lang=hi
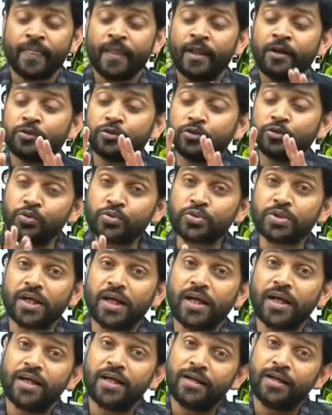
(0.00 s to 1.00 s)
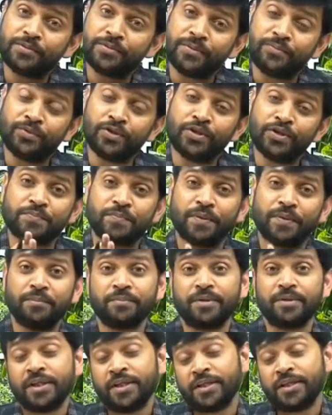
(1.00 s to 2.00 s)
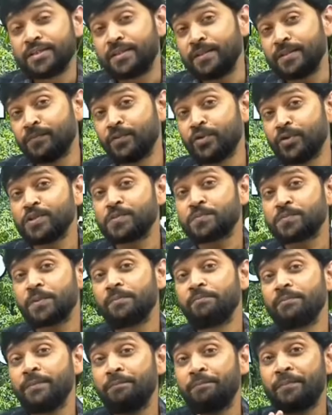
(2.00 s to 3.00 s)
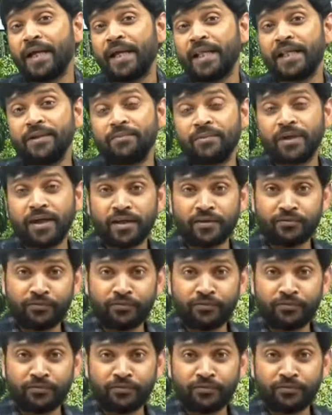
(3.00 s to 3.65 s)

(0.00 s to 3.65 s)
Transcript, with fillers: दूसरा आया अब जिम्नोस्पम जिम्नोस्पम में पहली बार